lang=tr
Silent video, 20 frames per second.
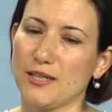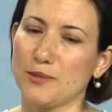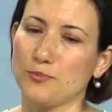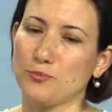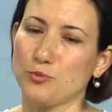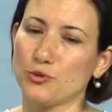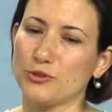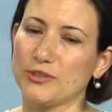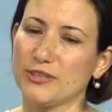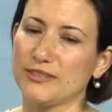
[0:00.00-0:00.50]

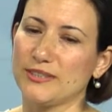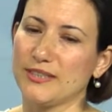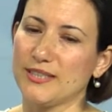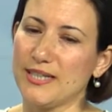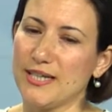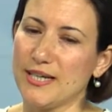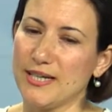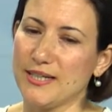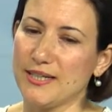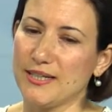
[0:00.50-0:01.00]
burada
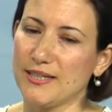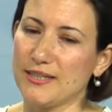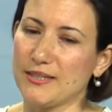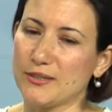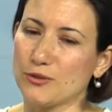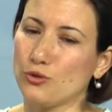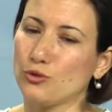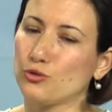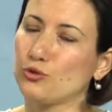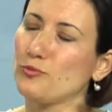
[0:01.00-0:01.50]
da
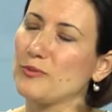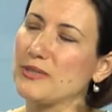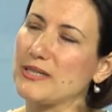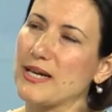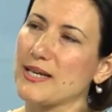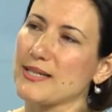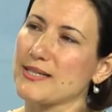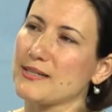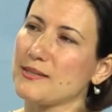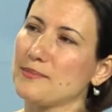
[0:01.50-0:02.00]
kültür
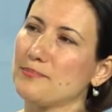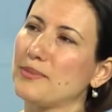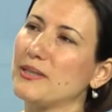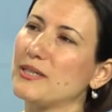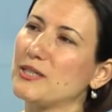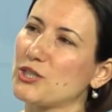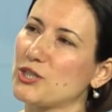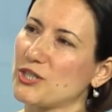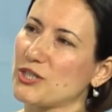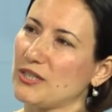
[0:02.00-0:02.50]
mirasının
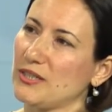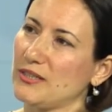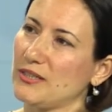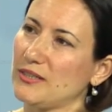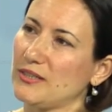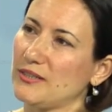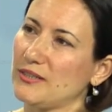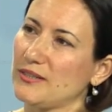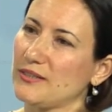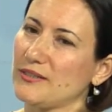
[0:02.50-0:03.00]
barış
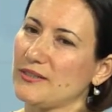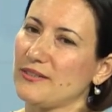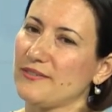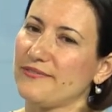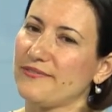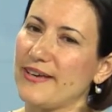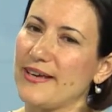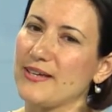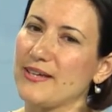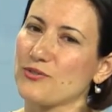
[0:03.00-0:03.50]

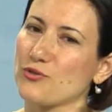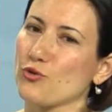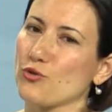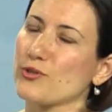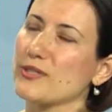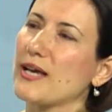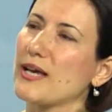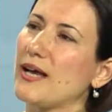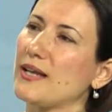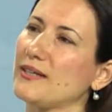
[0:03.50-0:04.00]
ve
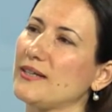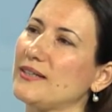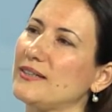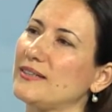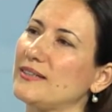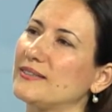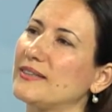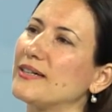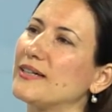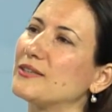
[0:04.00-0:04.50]
sosyal sosyal
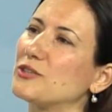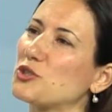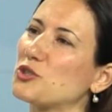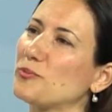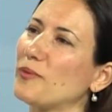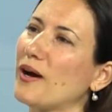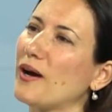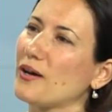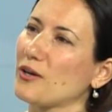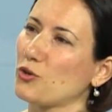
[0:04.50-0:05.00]
e,
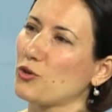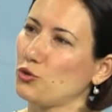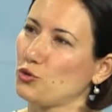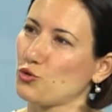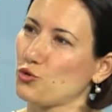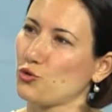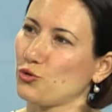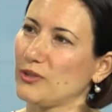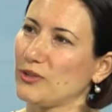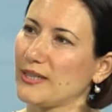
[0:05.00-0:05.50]
dayanışma
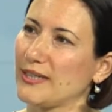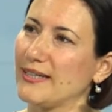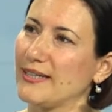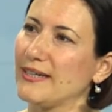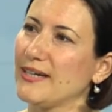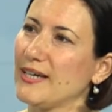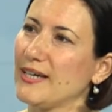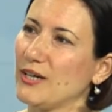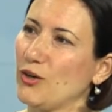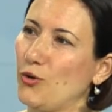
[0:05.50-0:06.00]

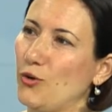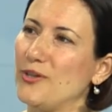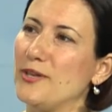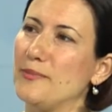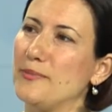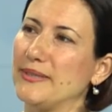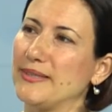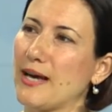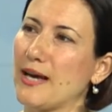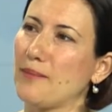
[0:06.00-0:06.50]
konusundaki
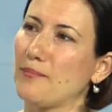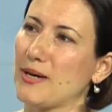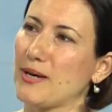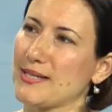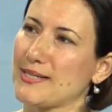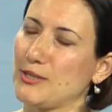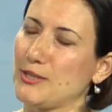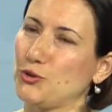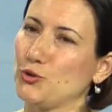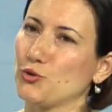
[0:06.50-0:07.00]
öneminden
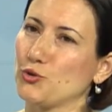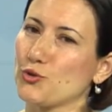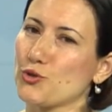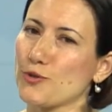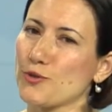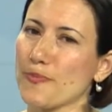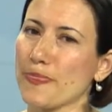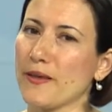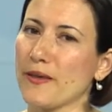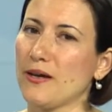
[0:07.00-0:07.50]

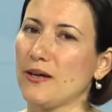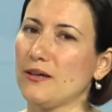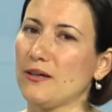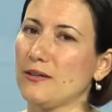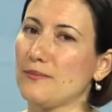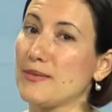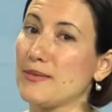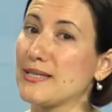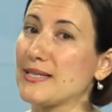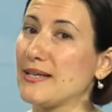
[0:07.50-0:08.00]
bahsediyoruz.
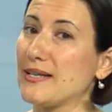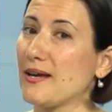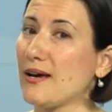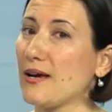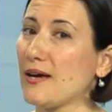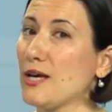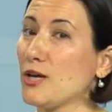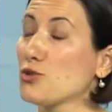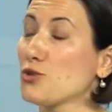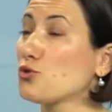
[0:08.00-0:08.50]
E,
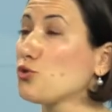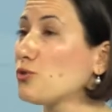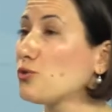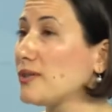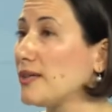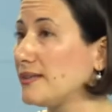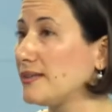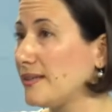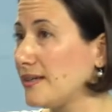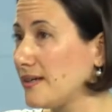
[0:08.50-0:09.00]
mesela
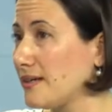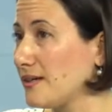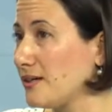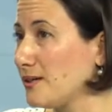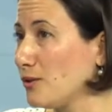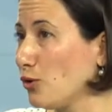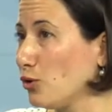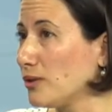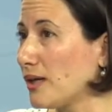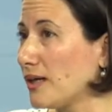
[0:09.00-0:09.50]
Suriye'de
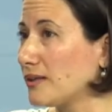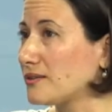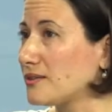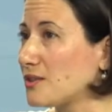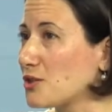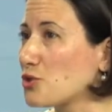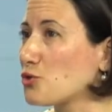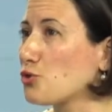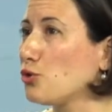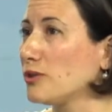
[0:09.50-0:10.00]
e, olan
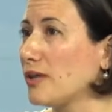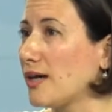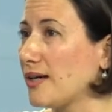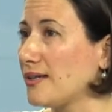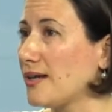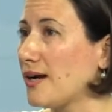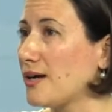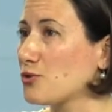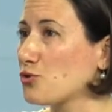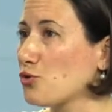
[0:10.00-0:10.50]
trajik
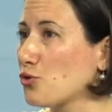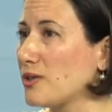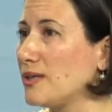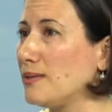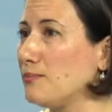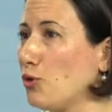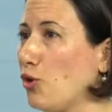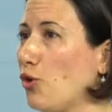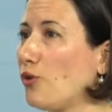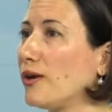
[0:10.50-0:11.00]
olaylar çok
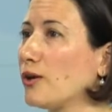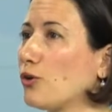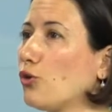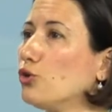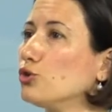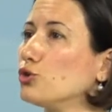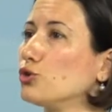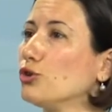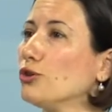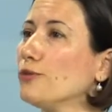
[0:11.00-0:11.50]
iyi bir örnek
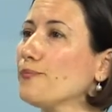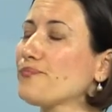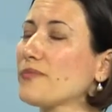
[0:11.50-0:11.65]
oluyor.